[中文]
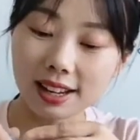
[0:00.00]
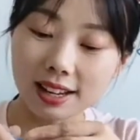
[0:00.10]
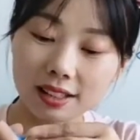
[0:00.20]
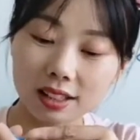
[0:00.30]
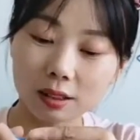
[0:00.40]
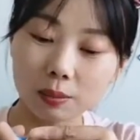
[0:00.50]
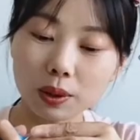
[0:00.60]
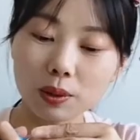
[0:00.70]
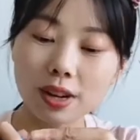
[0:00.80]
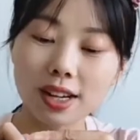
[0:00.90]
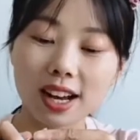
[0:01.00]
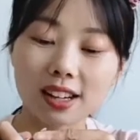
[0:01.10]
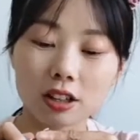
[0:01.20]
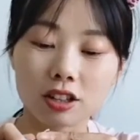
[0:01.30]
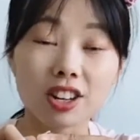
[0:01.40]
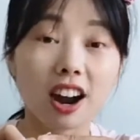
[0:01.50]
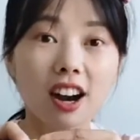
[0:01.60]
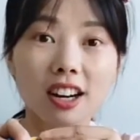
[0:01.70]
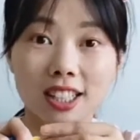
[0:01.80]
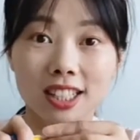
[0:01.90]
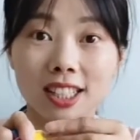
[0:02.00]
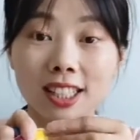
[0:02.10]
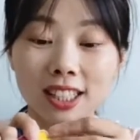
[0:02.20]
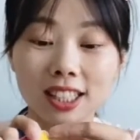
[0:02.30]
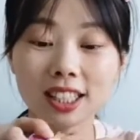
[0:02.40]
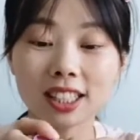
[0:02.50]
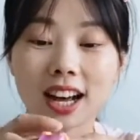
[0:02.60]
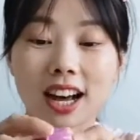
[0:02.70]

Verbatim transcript: 这个冰棍儿呀，可是二合一的，